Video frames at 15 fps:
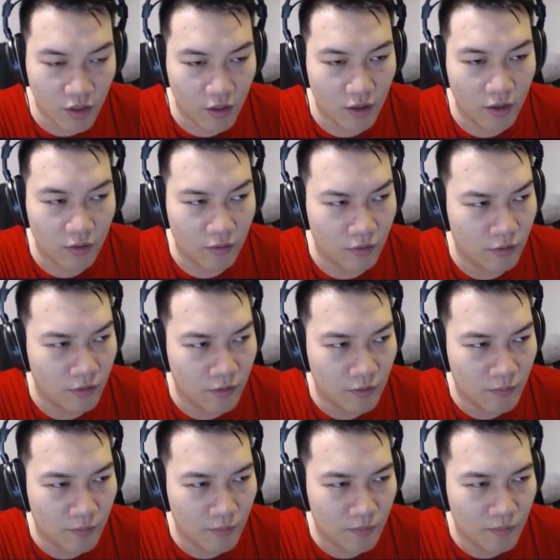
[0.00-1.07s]

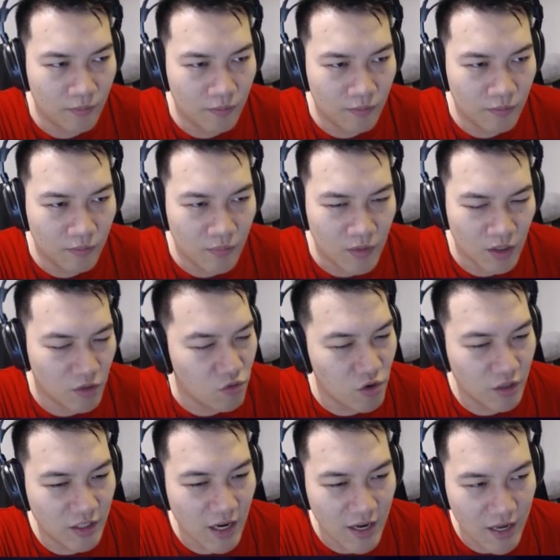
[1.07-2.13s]
是因为
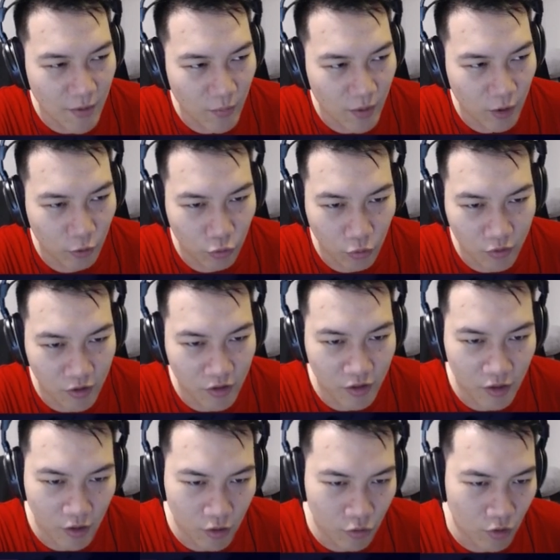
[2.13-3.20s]
现在也没有夺食者，